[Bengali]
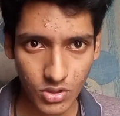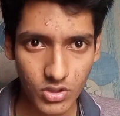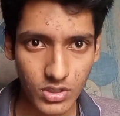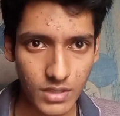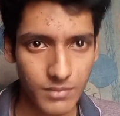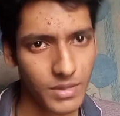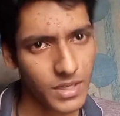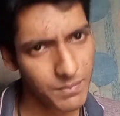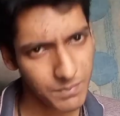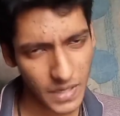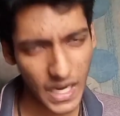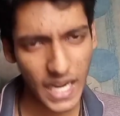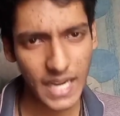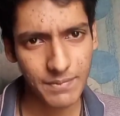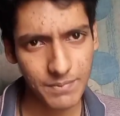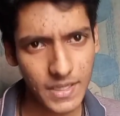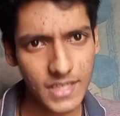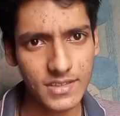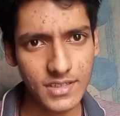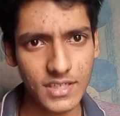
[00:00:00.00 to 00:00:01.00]
ওকে মানে প্রায়
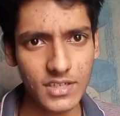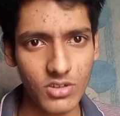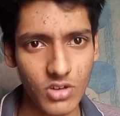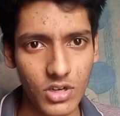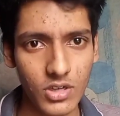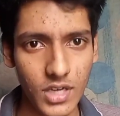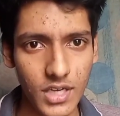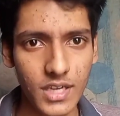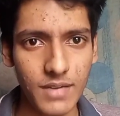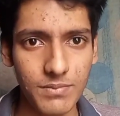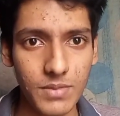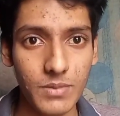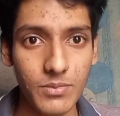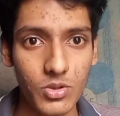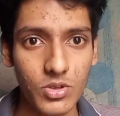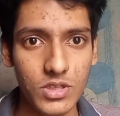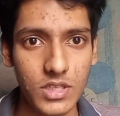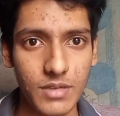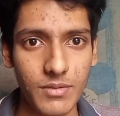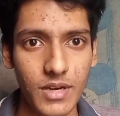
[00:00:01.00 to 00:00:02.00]
প্রায় দেড় ঘন্টাই আপনি
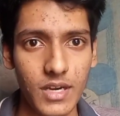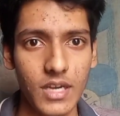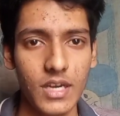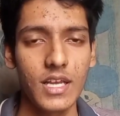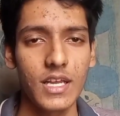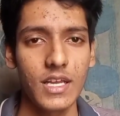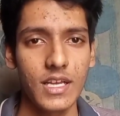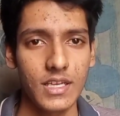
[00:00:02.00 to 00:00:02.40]
বলতে পারেন